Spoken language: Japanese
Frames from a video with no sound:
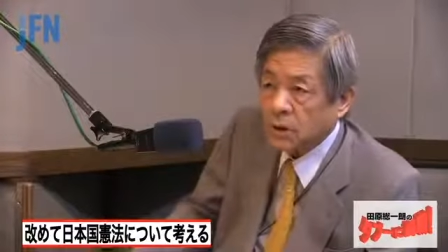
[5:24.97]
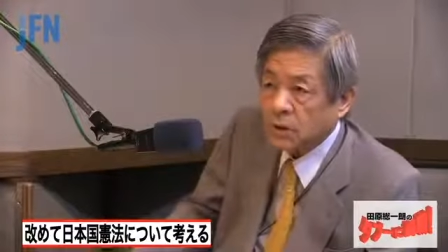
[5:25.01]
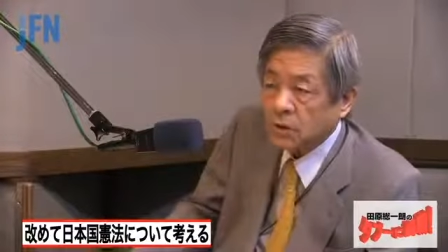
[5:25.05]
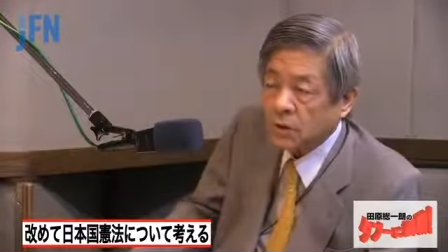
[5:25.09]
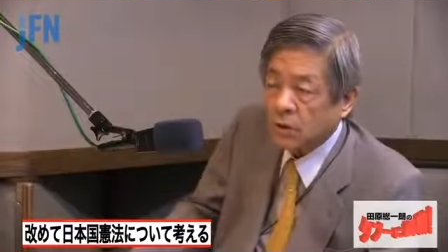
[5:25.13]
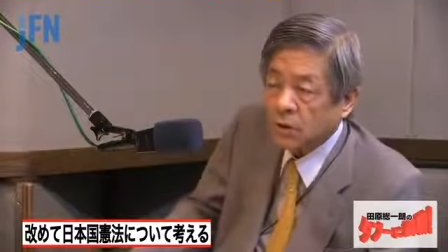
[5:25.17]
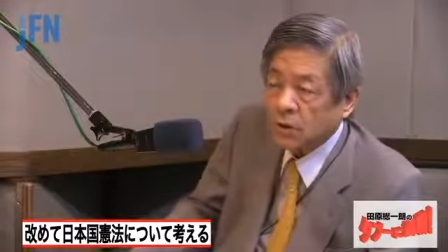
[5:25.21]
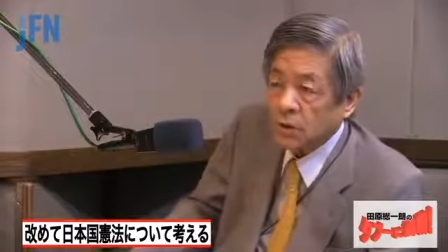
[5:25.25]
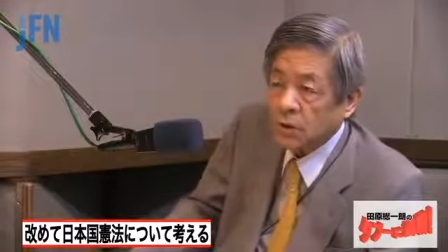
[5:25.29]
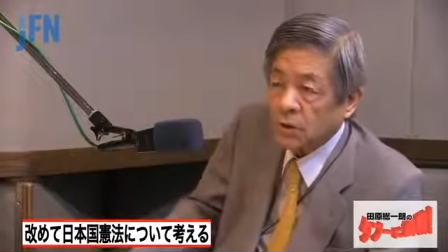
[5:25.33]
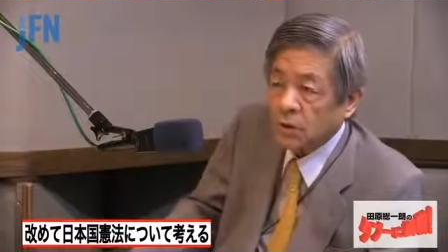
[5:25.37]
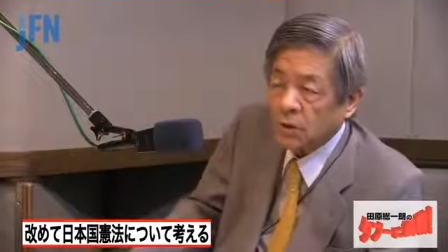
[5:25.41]

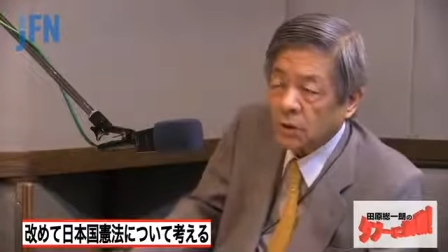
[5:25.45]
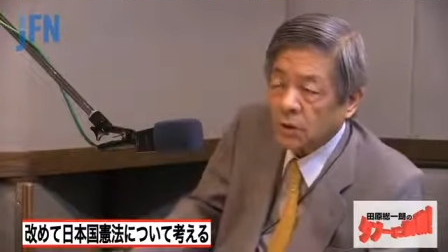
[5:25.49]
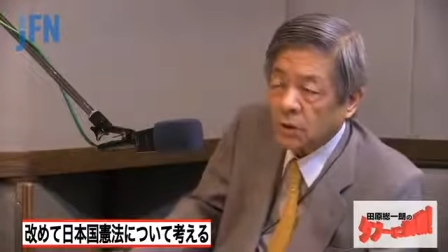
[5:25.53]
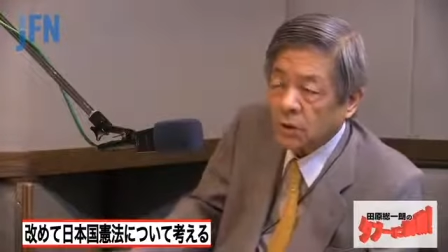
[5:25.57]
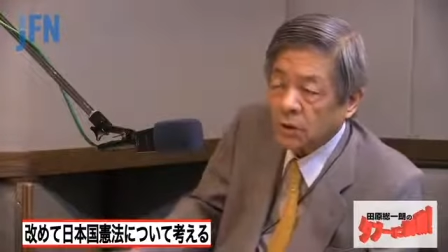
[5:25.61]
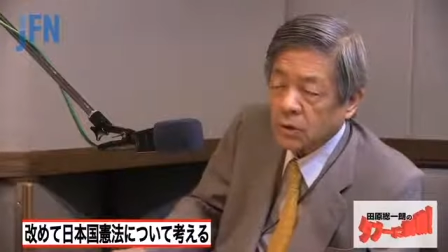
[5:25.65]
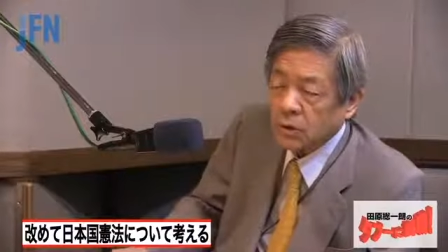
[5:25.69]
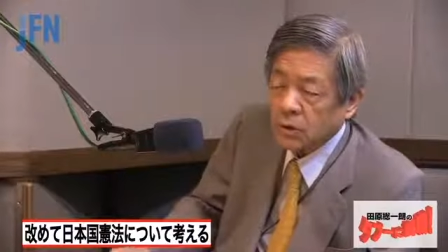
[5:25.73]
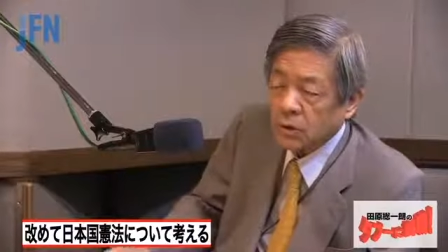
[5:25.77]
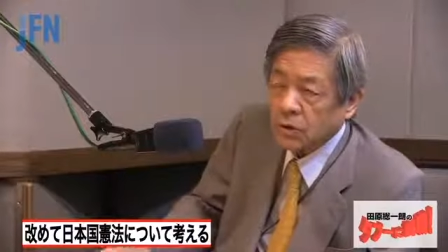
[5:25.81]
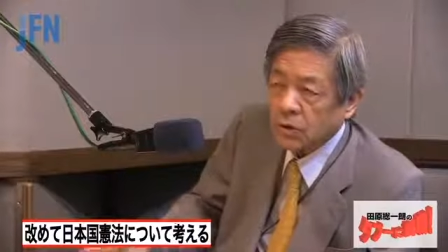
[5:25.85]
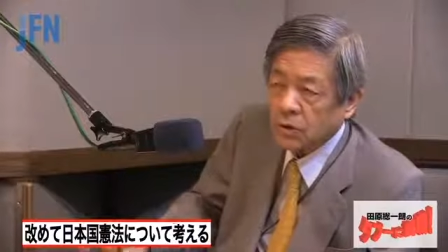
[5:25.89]
5, 5
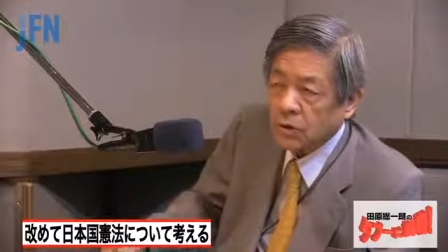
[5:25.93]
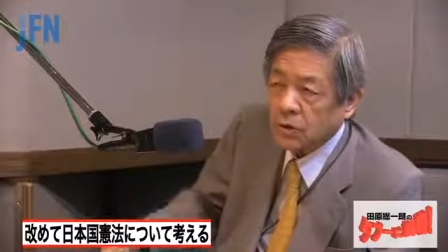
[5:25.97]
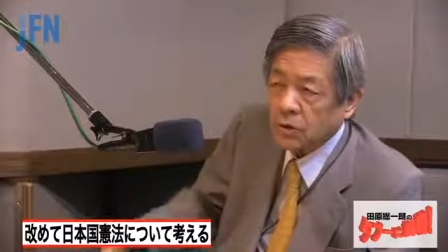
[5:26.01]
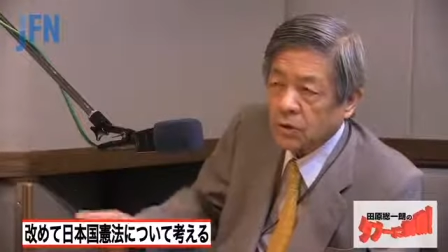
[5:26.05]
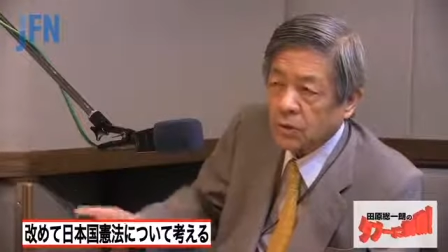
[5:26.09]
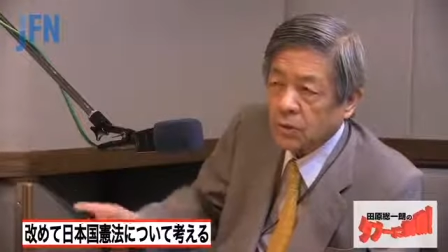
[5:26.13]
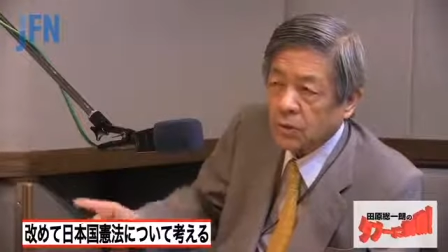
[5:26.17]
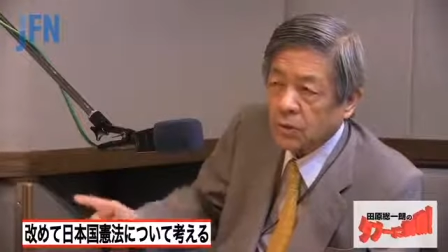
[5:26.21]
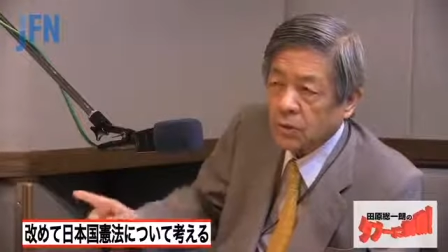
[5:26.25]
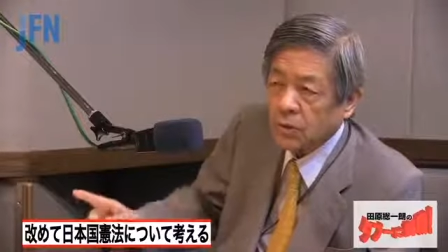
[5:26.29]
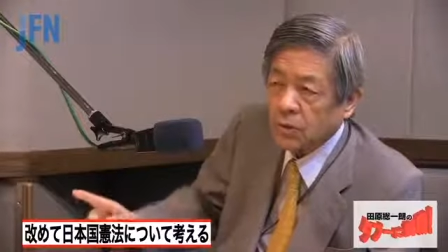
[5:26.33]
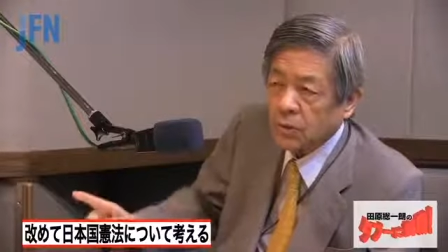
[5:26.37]
年生の
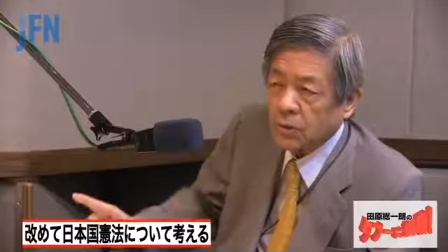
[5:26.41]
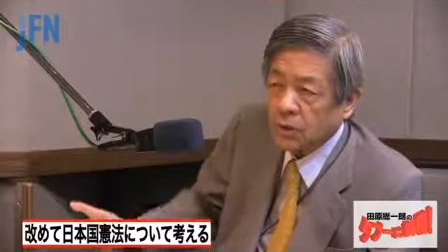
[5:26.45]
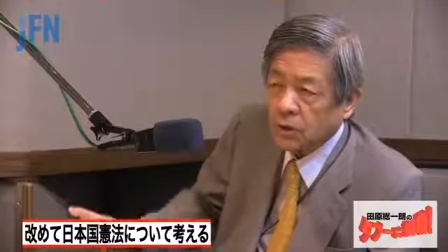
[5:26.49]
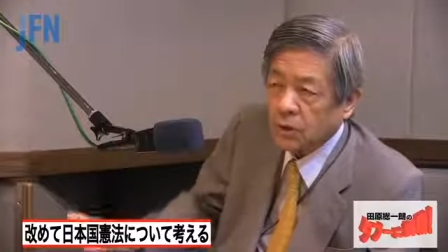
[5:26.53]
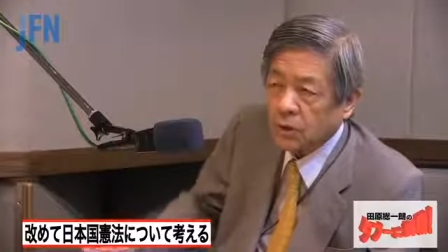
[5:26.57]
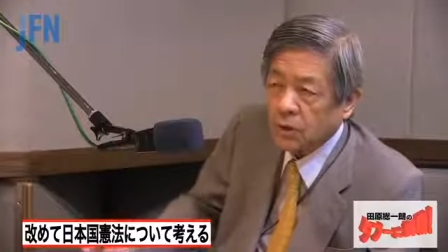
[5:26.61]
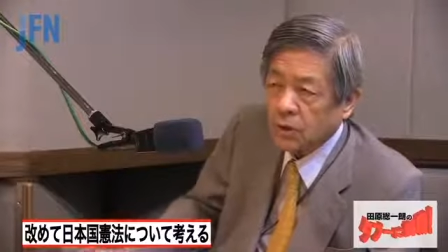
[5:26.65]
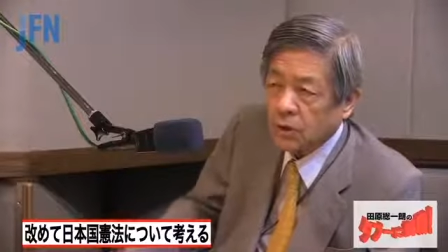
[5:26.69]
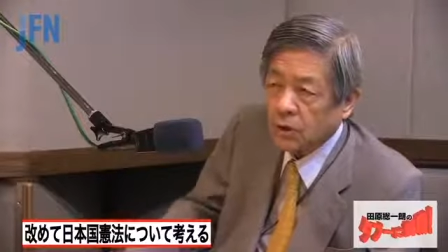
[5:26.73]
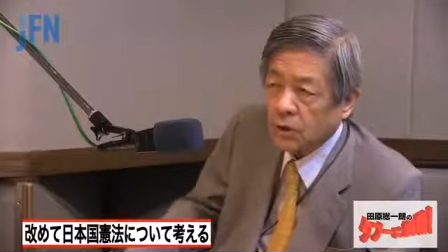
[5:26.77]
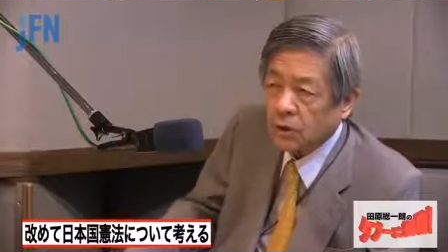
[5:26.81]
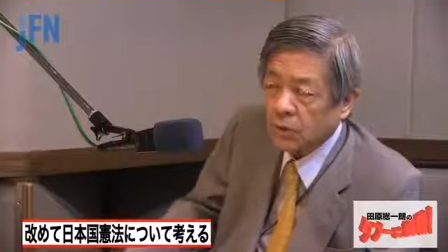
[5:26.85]
1学期ま
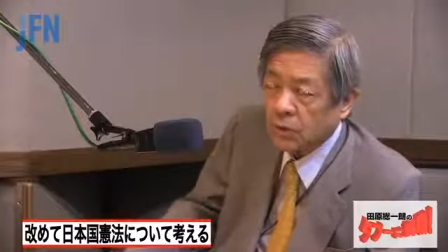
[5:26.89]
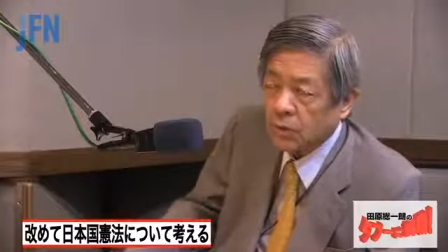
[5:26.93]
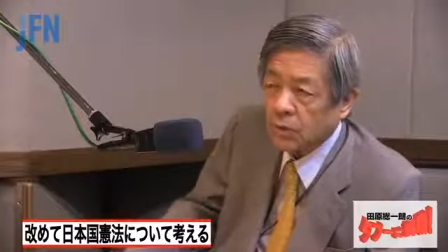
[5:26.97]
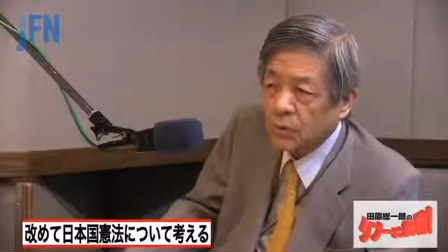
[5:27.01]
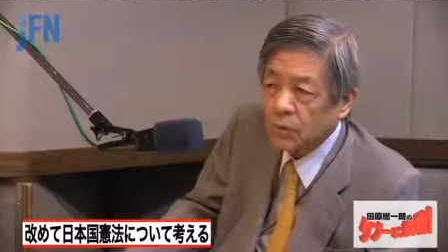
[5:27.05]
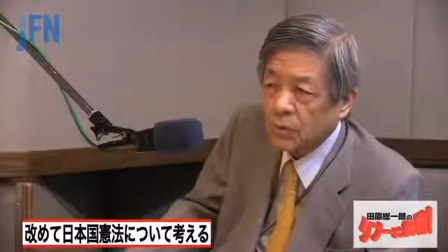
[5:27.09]
ではこ